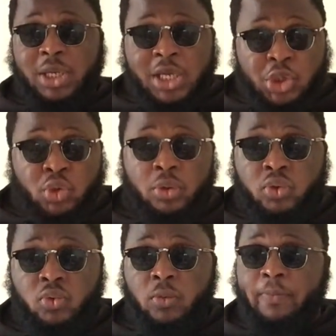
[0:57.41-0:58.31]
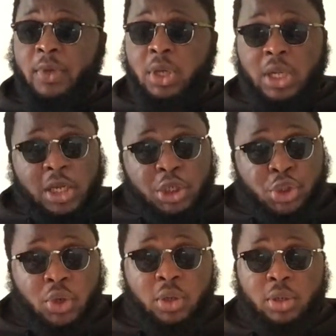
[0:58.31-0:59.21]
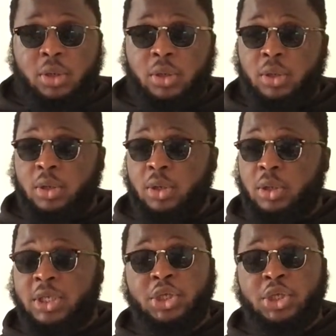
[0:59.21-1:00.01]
Et surtout, les jeunes euh,